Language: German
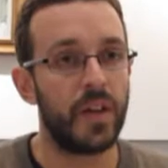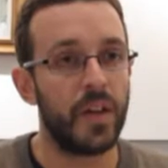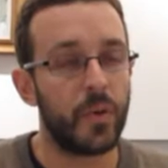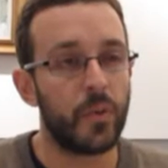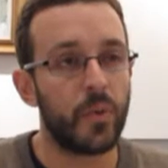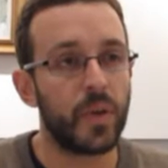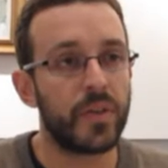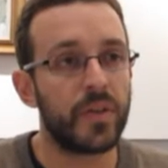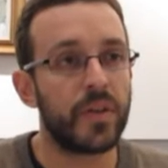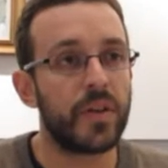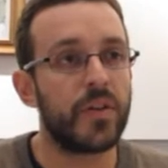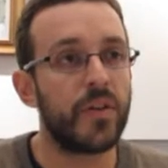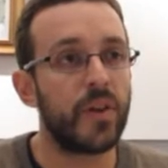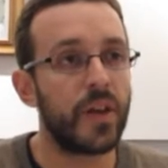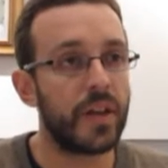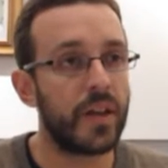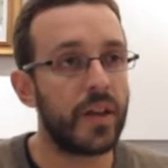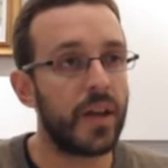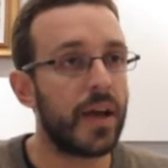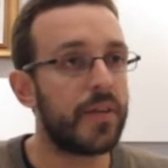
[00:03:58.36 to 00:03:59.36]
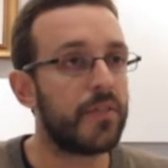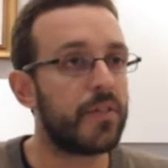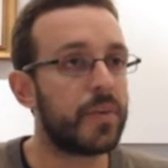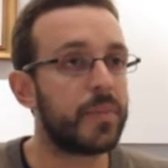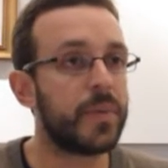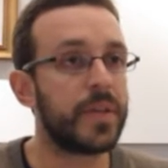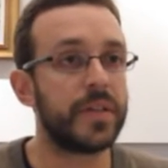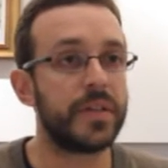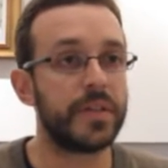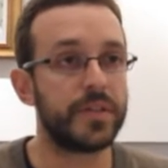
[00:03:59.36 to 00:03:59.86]
What the Greek
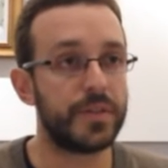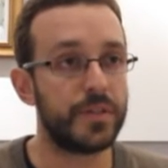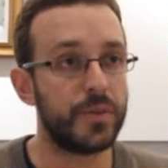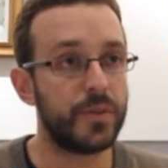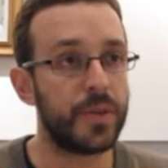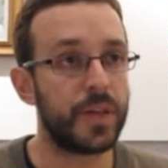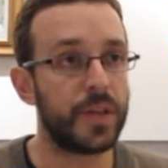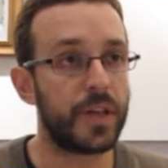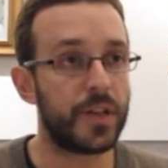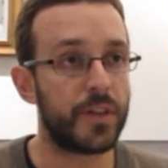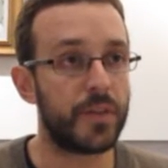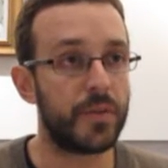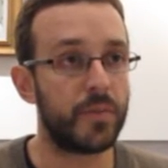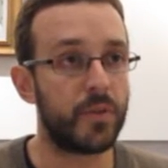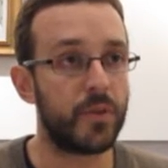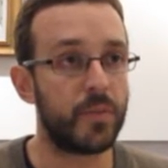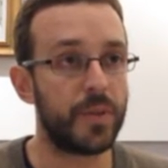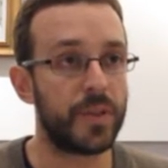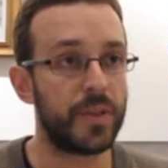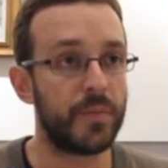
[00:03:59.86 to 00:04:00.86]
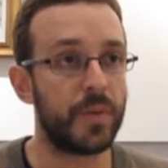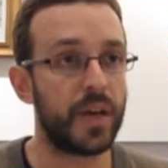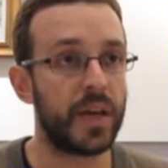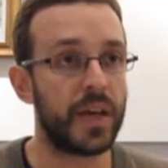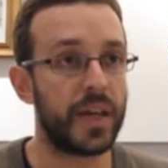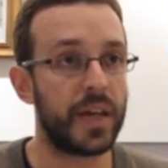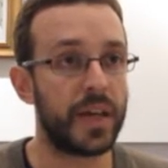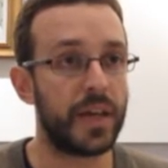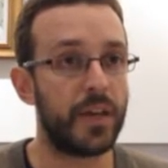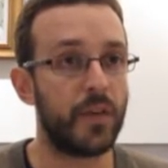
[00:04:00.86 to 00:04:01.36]
government is doing at the moment
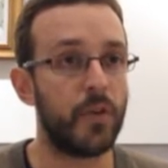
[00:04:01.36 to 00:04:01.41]
by